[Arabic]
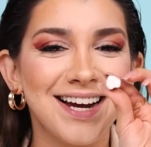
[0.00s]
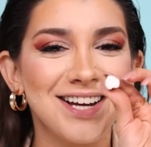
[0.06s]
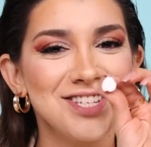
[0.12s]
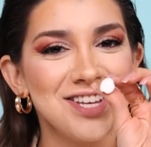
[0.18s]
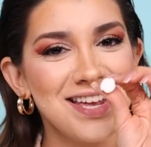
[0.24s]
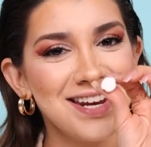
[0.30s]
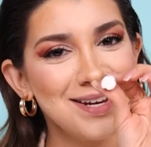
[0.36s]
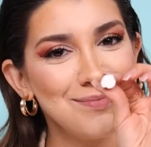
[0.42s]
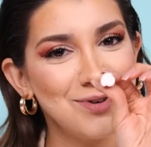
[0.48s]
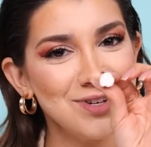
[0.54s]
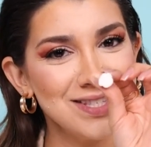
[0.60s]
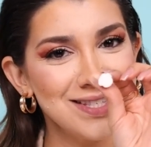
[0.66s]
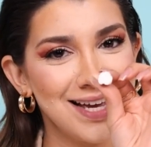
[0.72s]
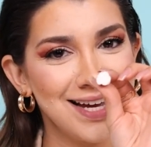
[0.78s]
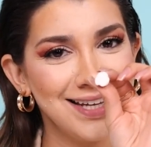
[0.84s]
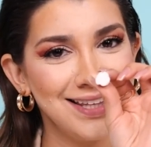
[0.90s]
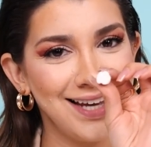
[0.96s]
رح جرب
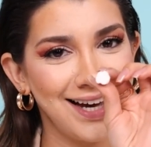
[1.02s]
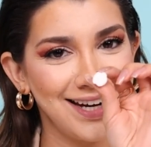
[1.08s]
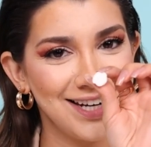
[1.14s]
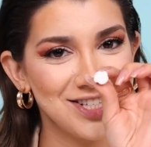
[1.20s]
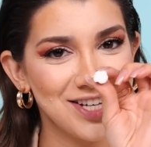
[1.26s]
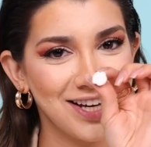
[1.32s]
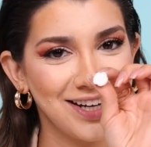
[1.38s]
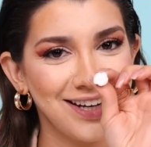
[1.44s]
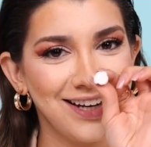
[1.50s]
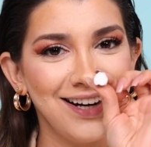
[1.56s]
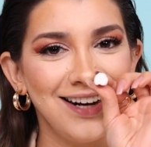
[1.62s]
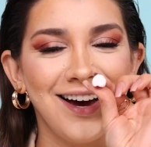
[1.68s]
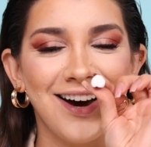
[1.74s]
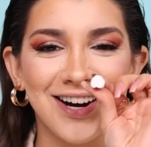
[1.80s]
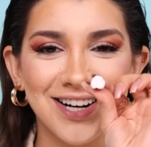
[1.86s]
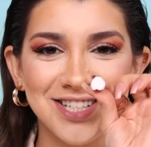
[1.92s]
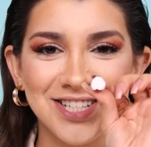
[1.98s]
قص هيدي على شكل
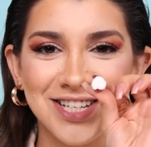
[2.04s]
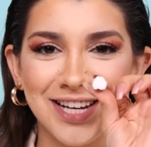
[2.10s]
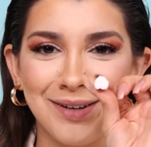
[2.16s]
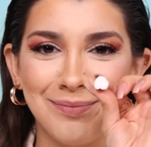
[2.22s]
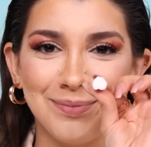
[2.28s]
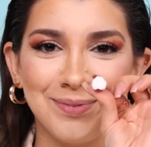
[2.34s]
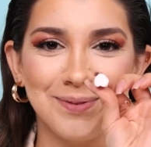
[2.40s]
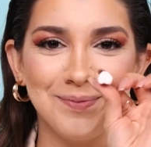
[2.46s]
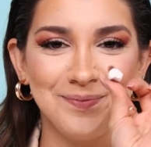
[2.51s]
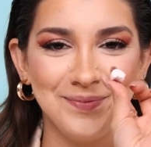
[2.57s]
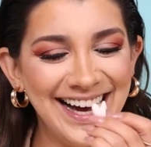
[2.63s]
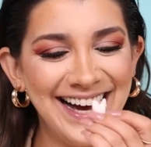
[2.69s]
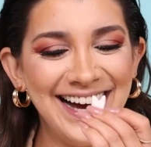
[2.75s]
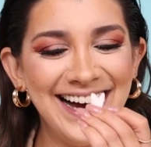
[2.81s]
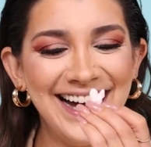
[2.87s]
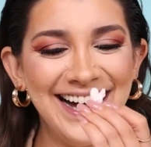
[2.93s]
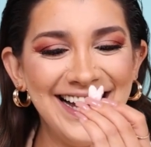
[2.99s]
هارت شيب
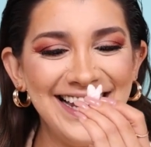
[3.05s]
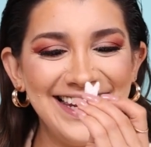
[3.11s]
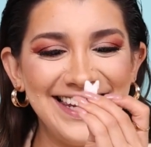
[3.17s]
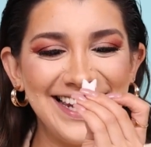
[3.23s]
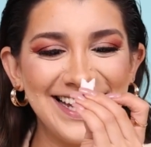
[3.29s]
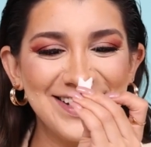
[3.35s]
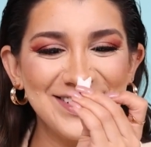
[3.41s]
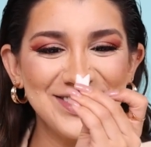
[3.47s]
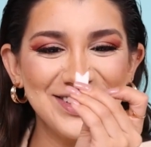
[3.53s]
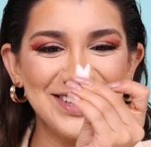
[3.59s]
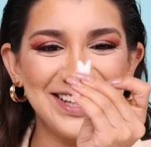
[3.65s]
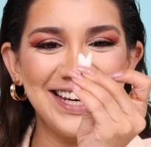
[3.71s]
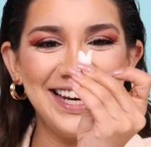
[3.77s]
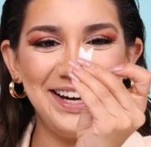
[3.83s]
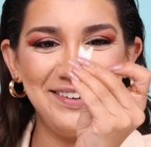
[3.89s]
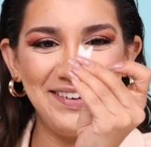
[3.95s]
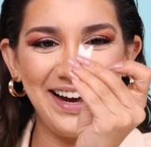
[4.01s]
ليكو شو
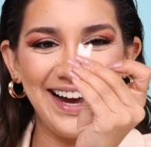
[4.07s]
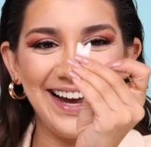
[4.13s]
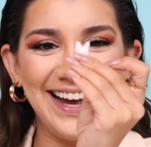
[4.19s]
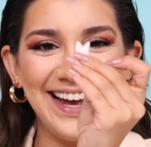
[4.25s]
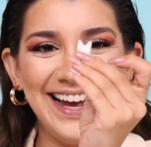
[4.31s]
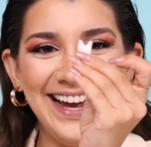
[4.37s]
طلع معي